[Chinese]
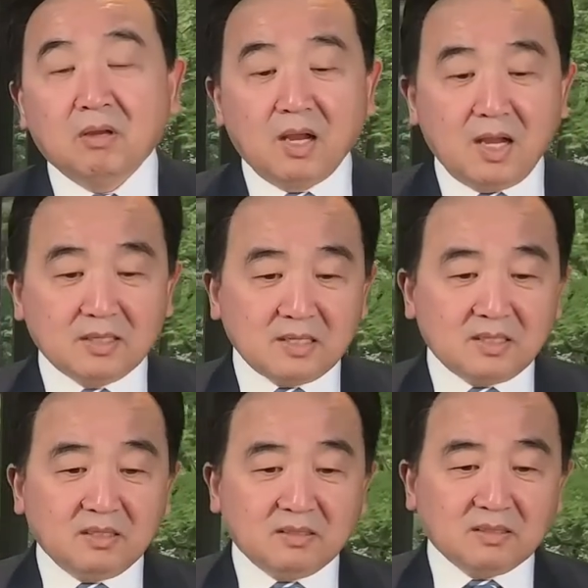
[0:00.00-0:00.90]
啊，他
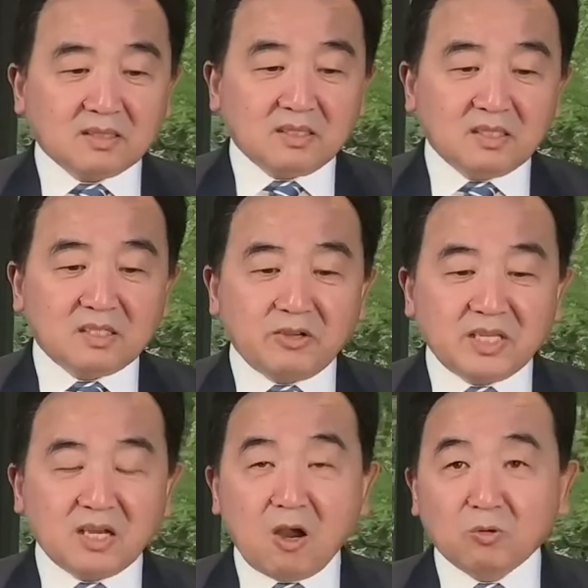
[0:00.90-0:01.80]
是十月
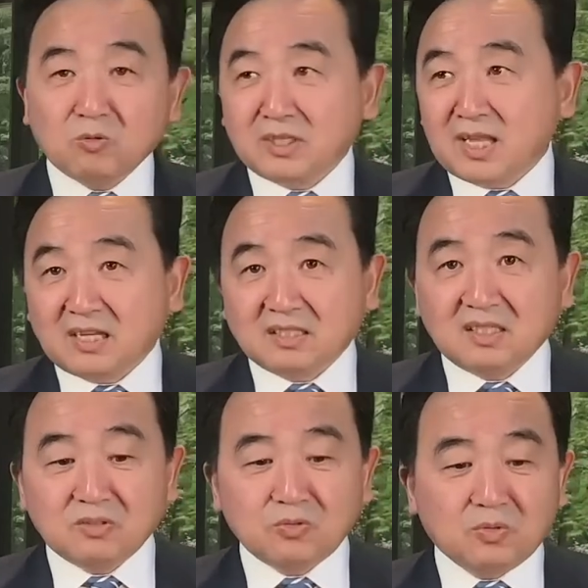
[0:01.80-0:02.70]
一号，共产党
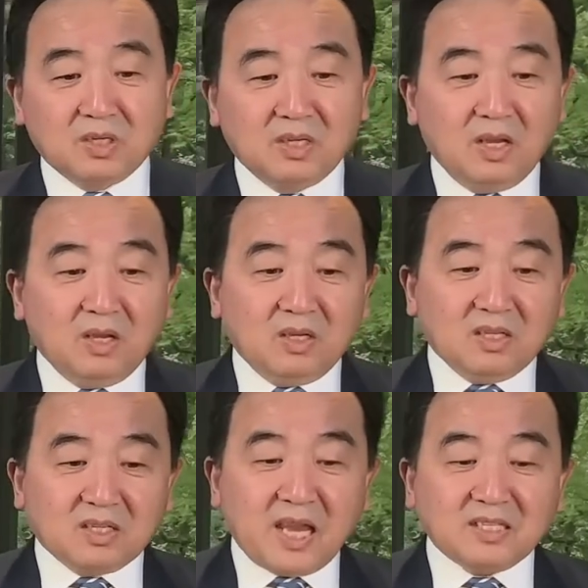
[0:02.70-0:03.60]
结束了，
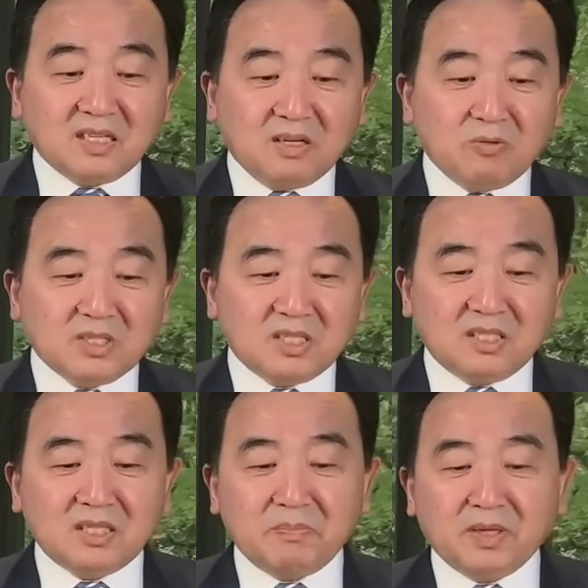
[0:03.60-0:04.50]
开启了我习
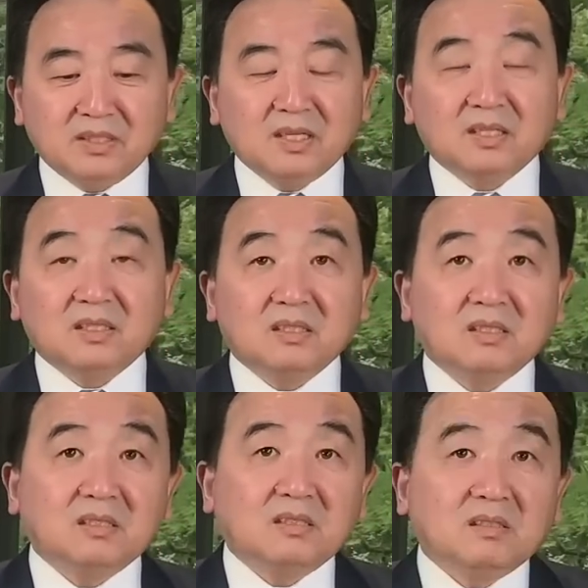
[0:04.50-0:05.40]
近平的
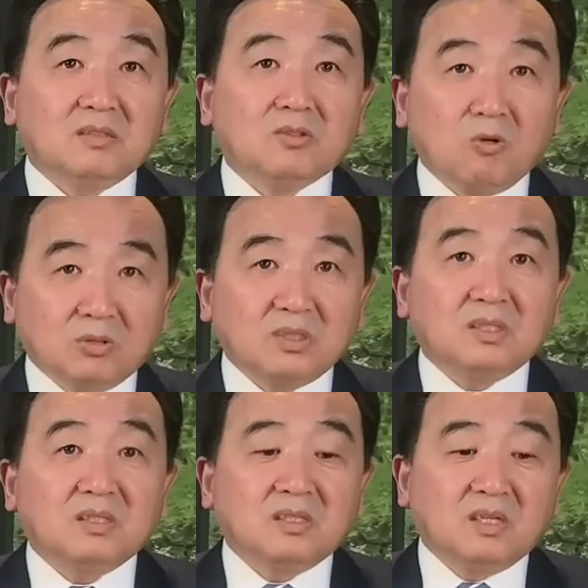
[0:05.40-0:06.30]
统治，
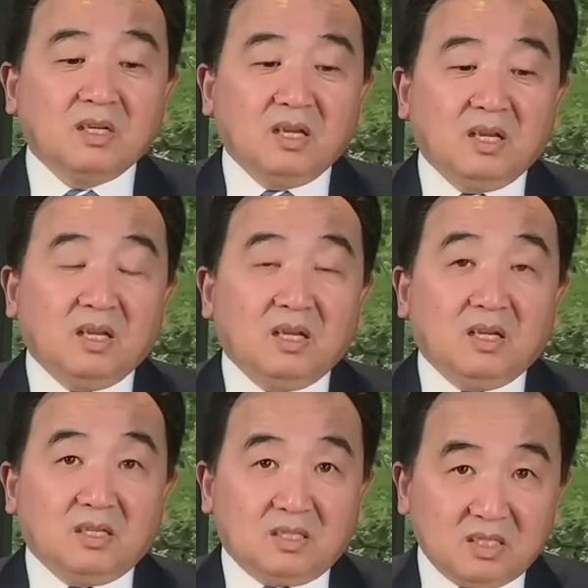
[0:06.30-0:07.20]

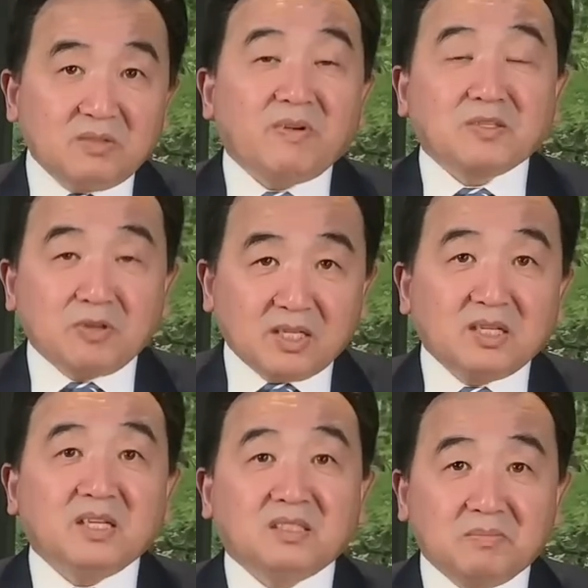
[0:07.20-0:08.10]
是完全
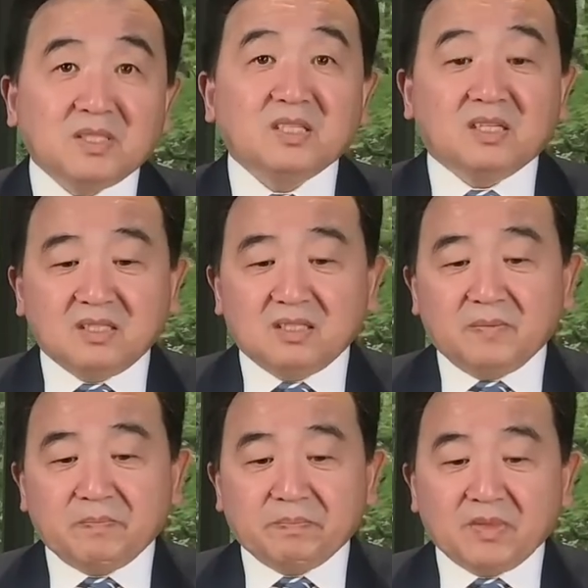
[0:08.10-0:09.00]
可以这么解释的。
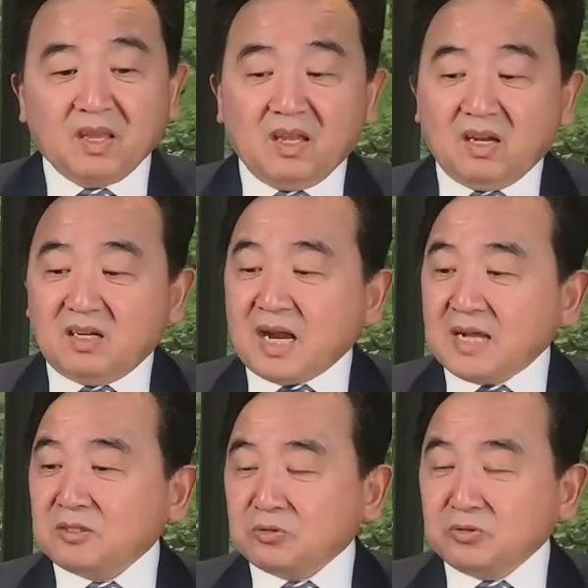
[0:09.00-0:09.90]
而他
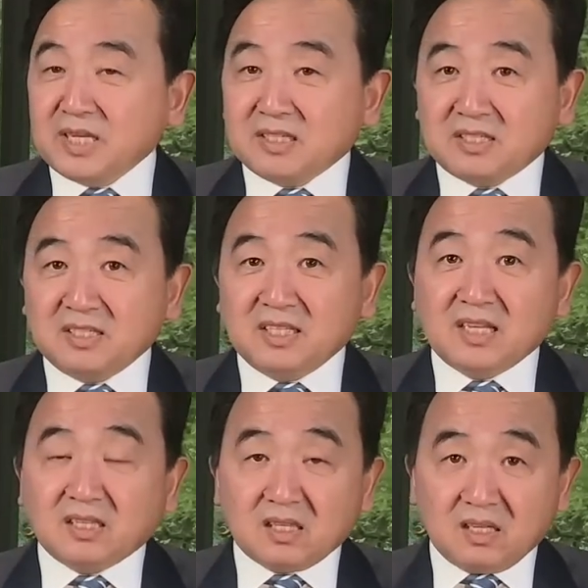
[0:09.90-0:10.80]
出现的时
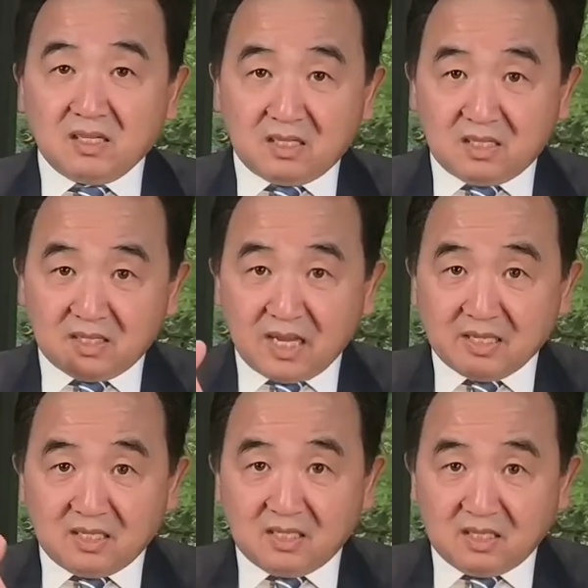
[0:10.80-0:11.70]
间是在
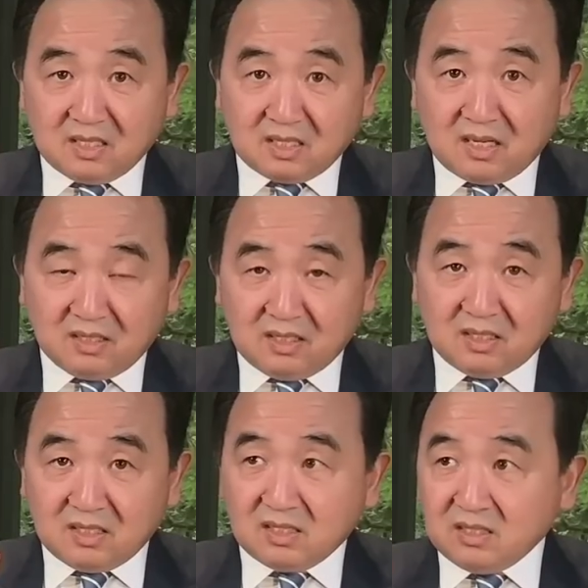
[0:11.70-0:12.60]
刚
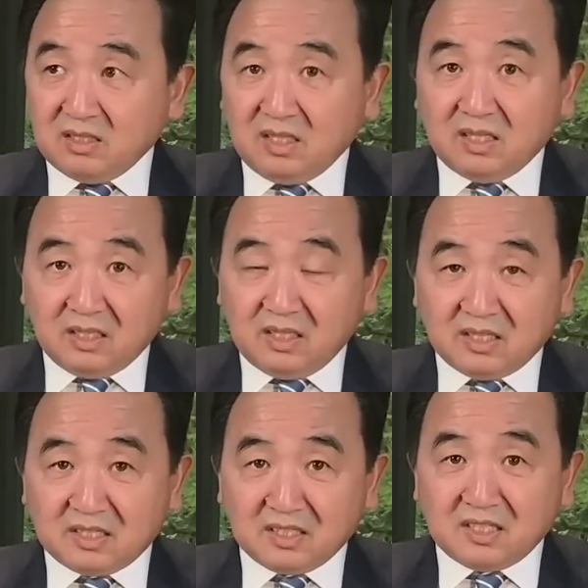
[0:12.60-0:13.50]
一个一个
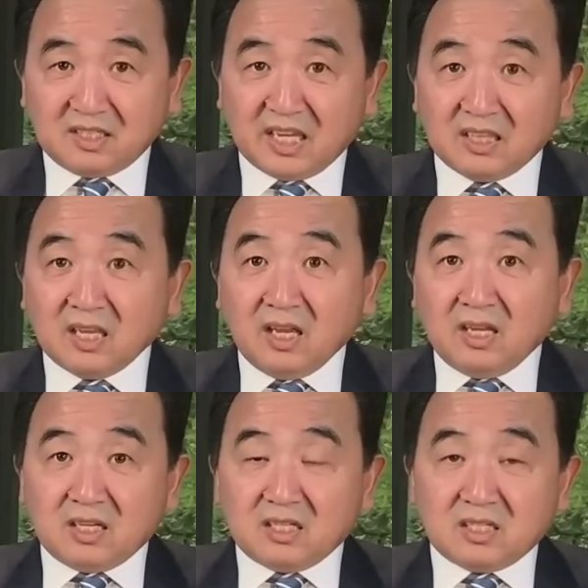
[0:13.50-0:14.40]
星期前，
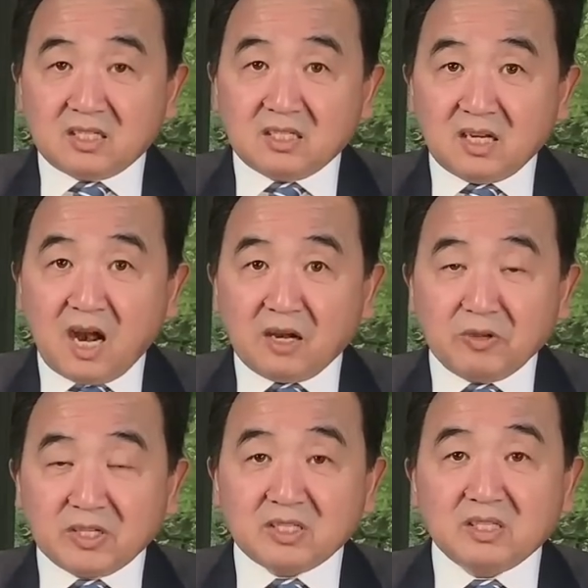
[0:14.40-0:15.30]
十二
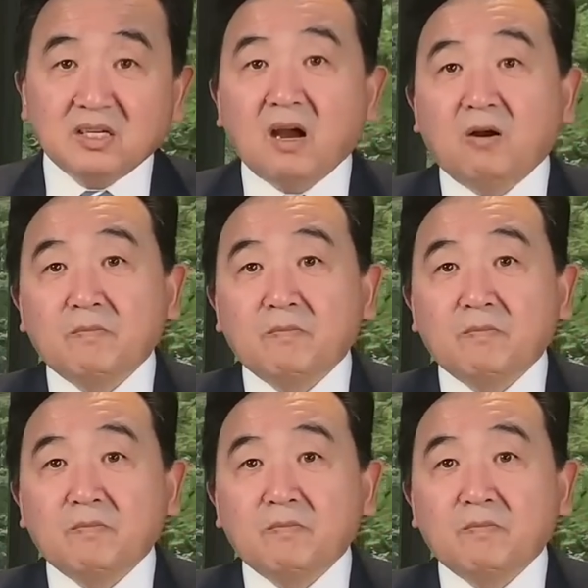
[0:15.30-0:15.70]
月十号，